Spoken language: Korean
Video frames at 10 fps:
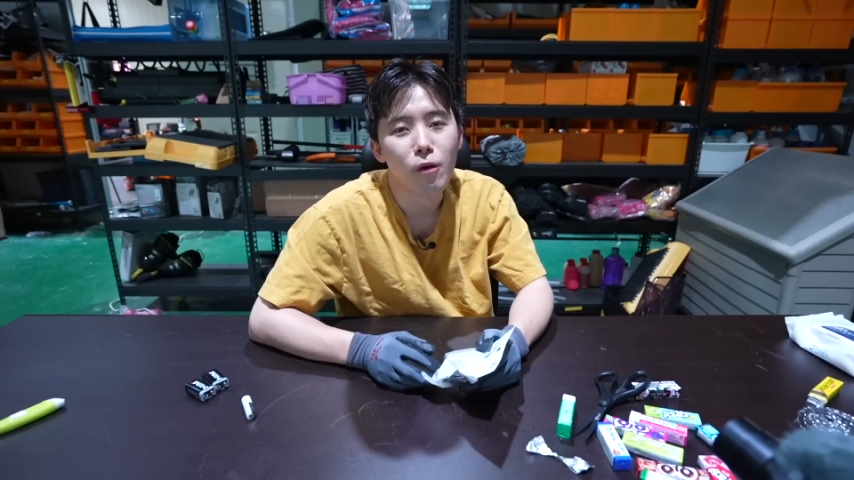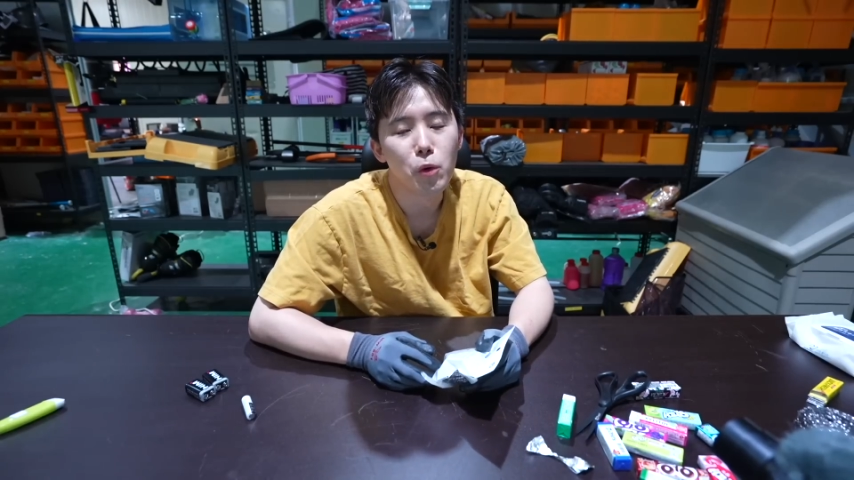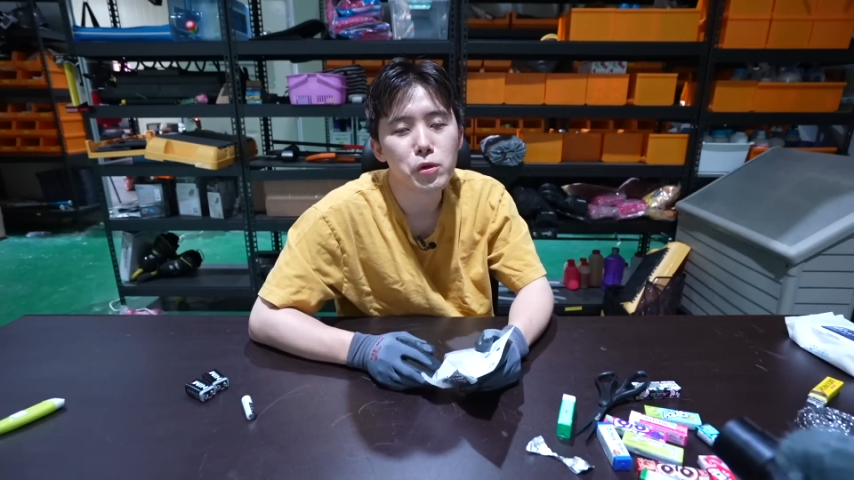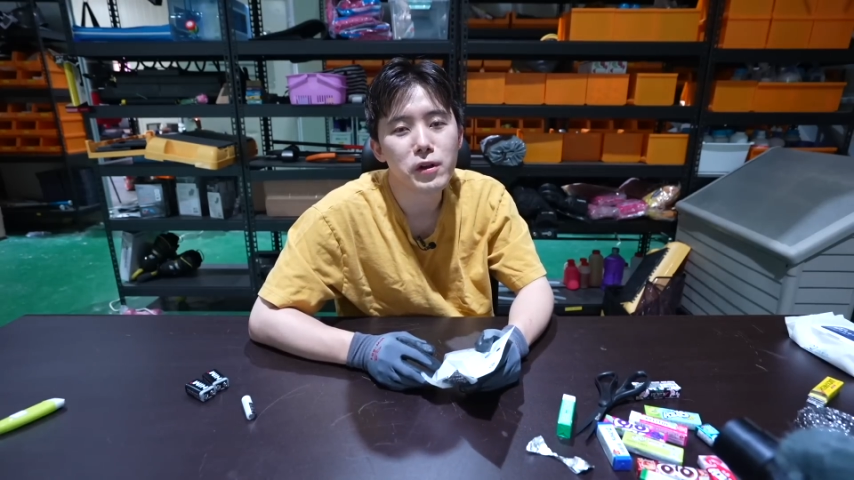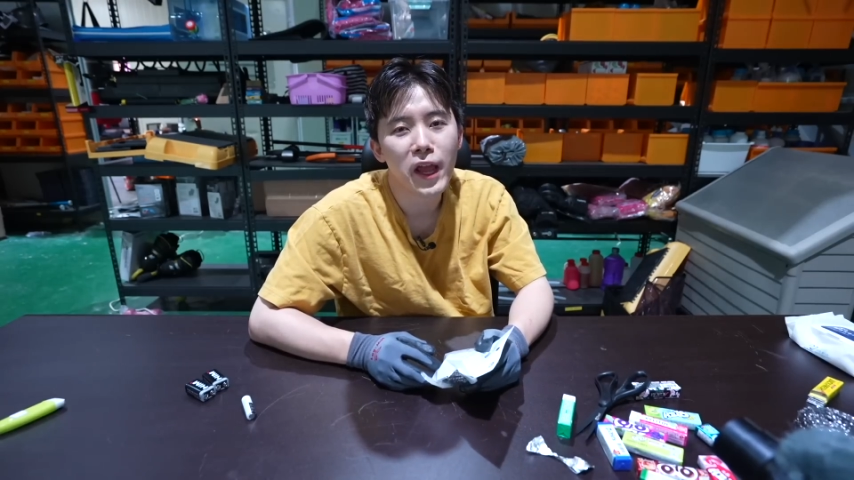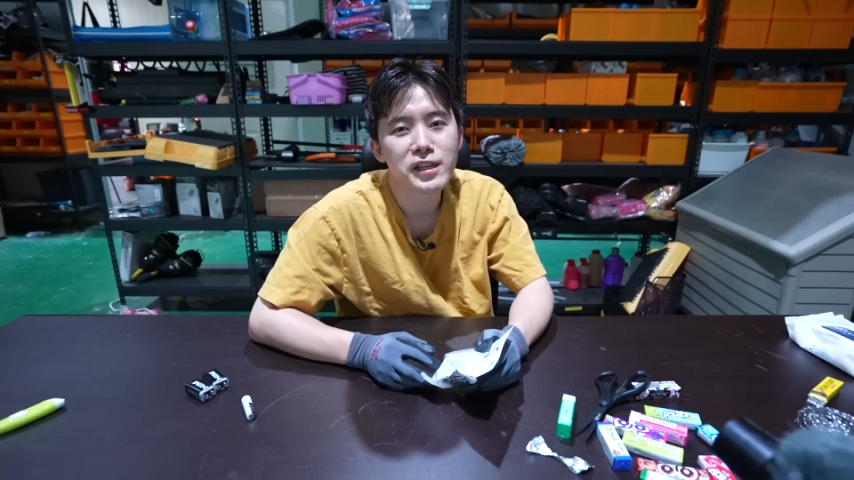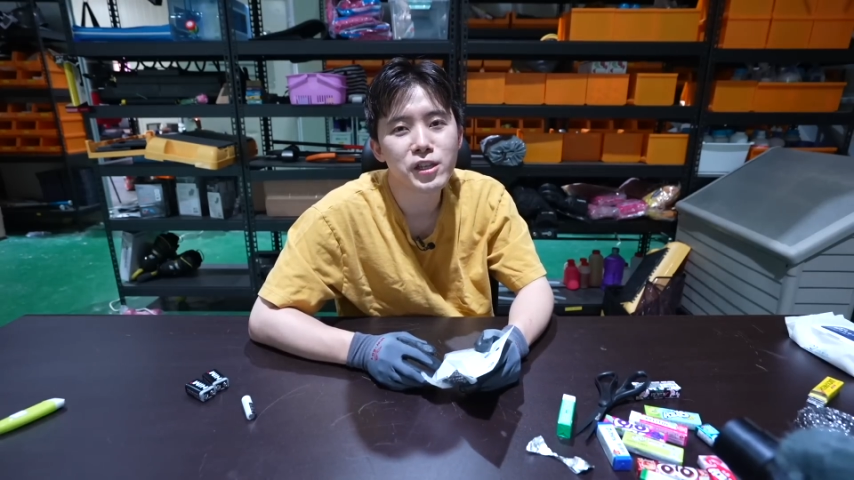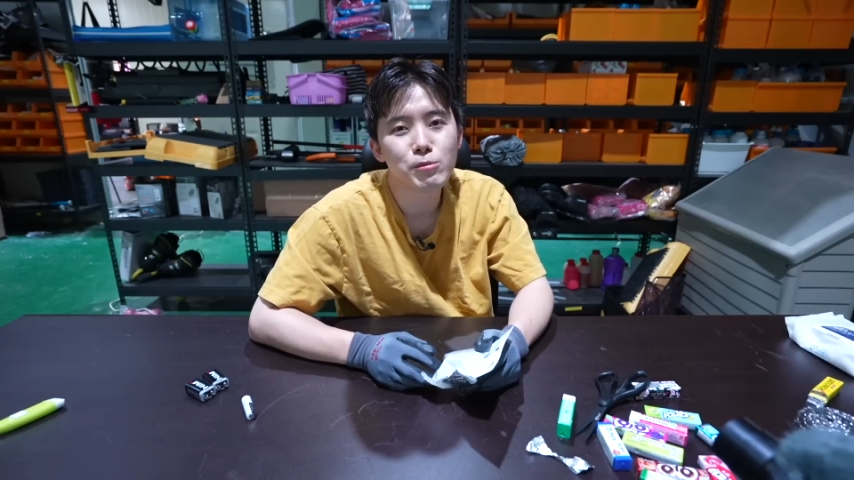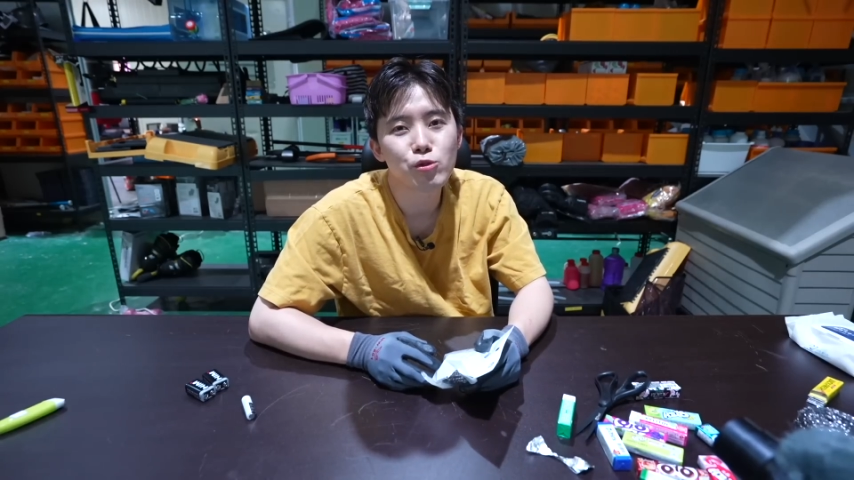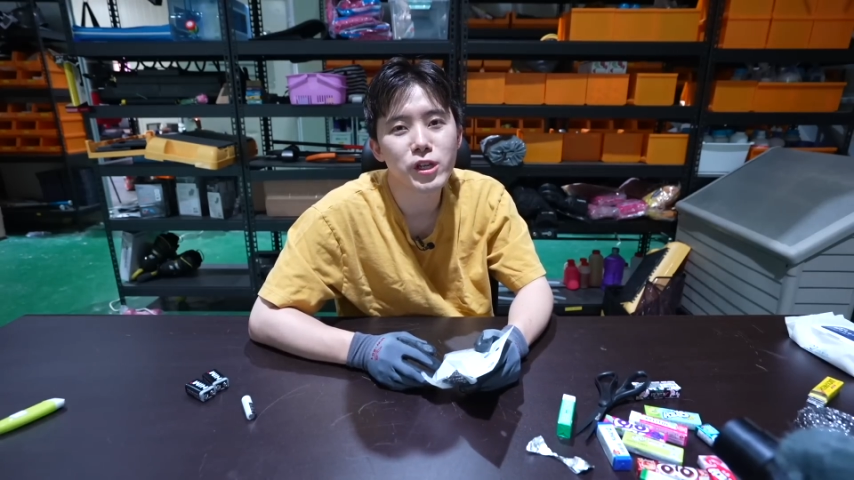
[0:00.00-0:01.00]
오늘의
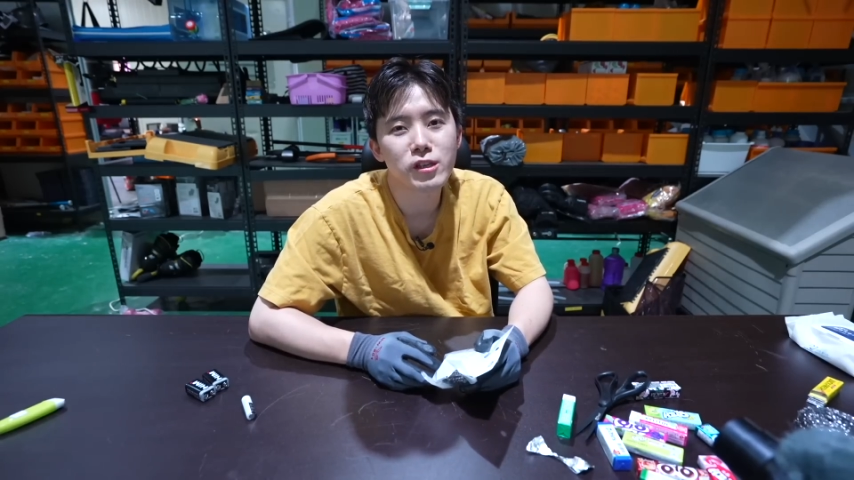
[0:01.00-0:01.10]
핵심 주제